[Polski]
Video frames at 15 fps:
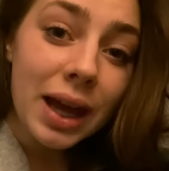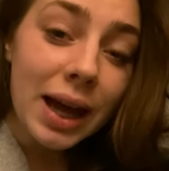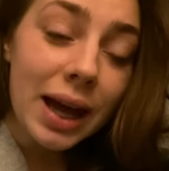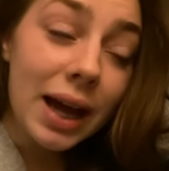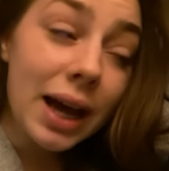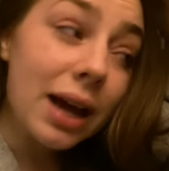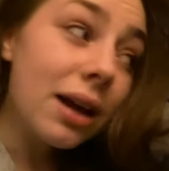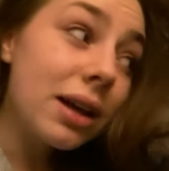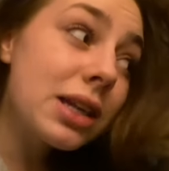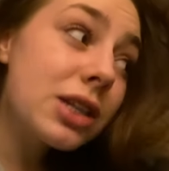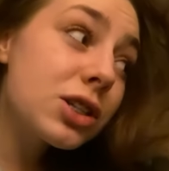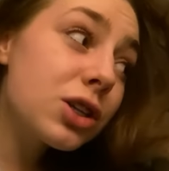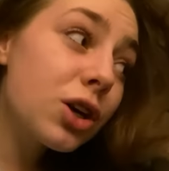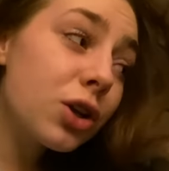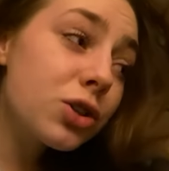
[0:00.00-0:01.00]
E,
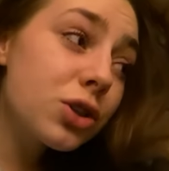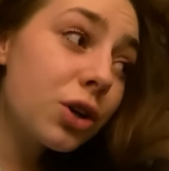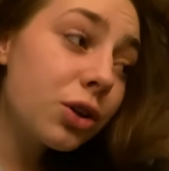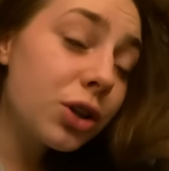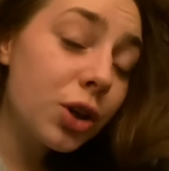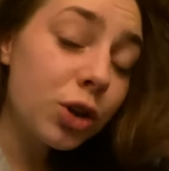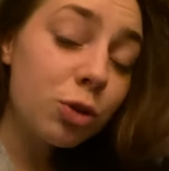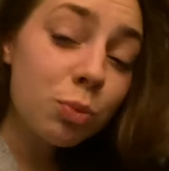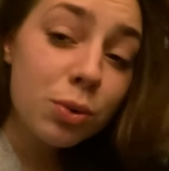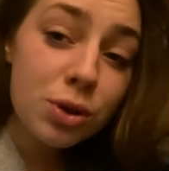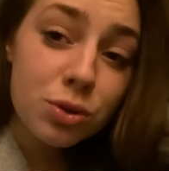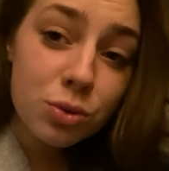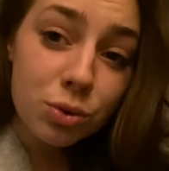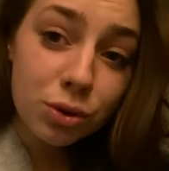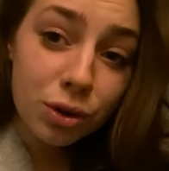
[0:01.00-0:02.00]
jeśli chodzi o nie odpisuj,